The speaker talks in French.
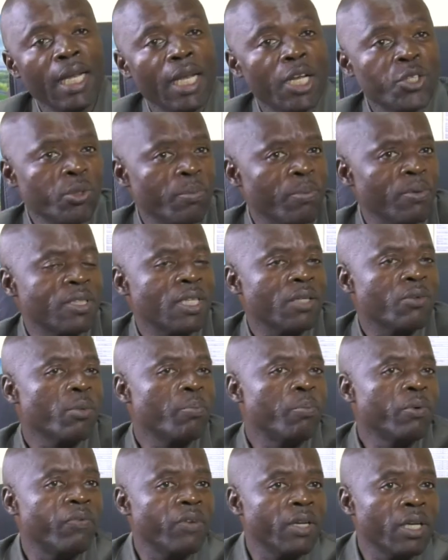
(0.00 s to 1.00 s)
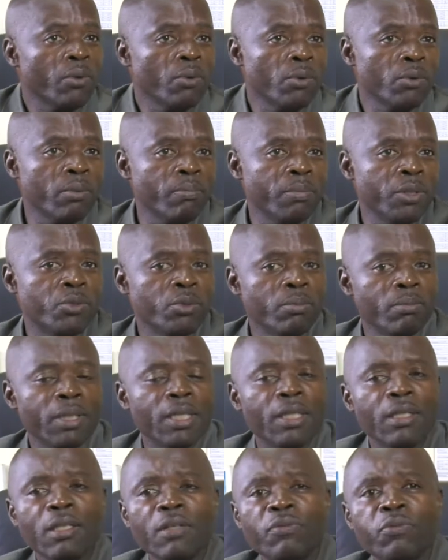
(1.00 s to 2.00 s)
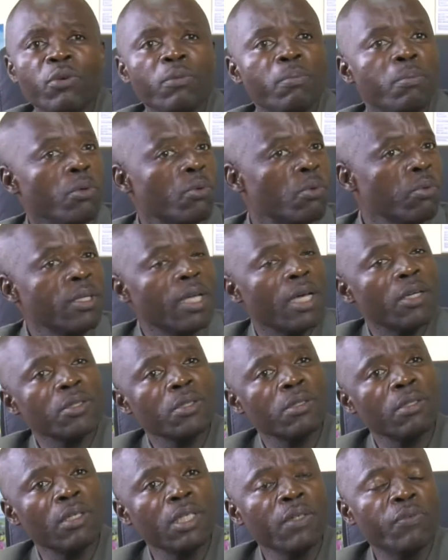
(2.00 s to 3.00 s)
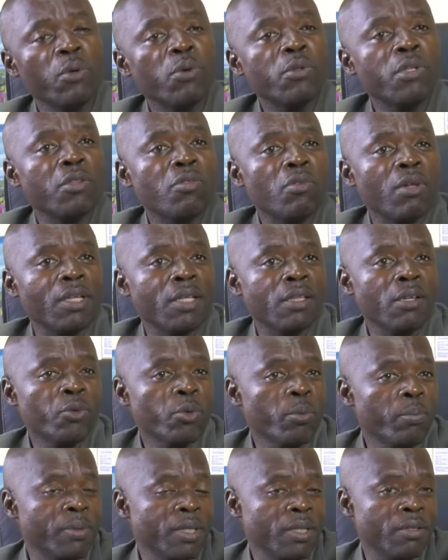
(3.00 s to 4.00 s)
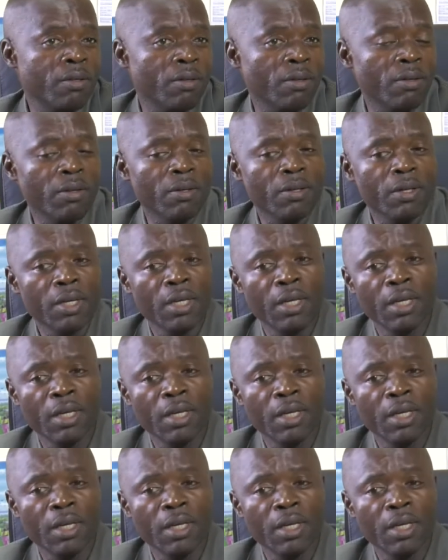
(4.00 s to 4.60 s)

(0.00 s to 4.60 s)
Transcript: Les gens pensaient que pour faire les routes bitumées, il faut beaucoup d'argent, il faut que ce soit des entreprises euh,